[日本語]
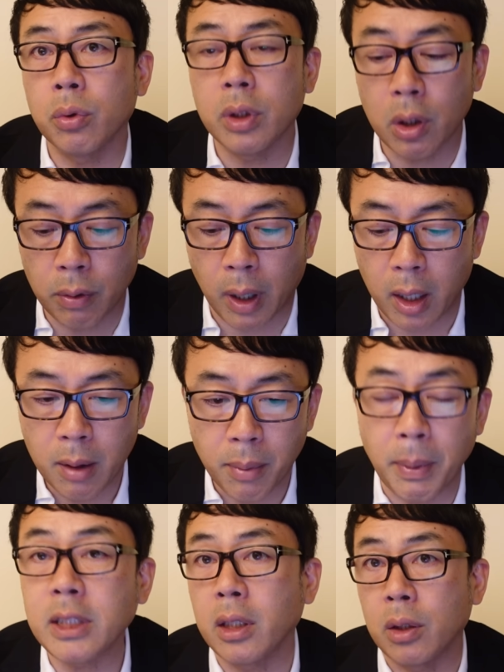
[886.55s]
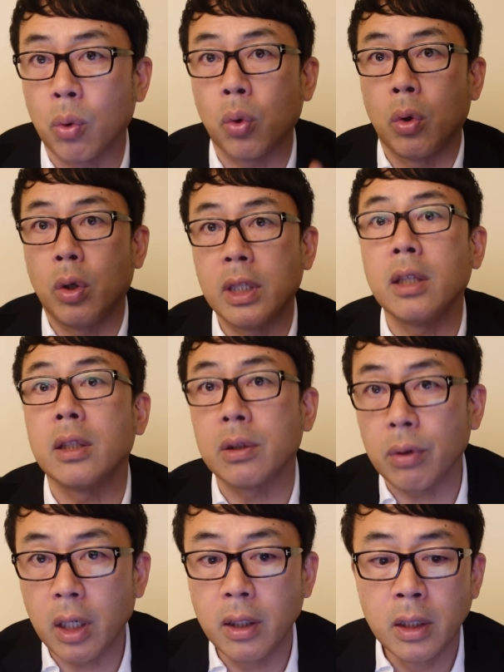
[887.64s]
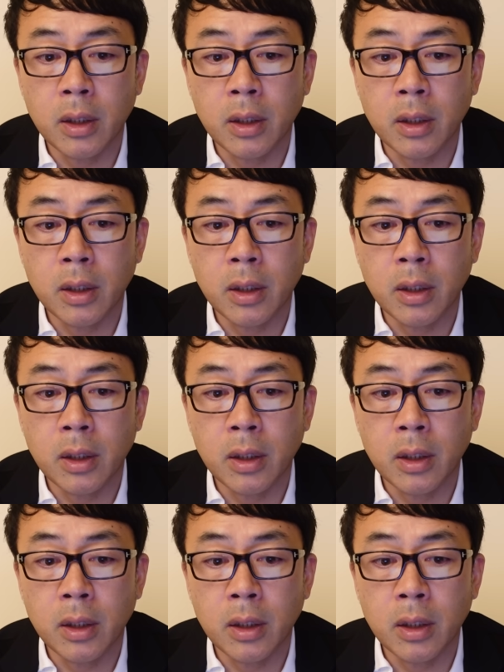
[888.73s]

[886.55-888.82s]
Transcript: 言ってるのは、まあ、まさにここなんですよね。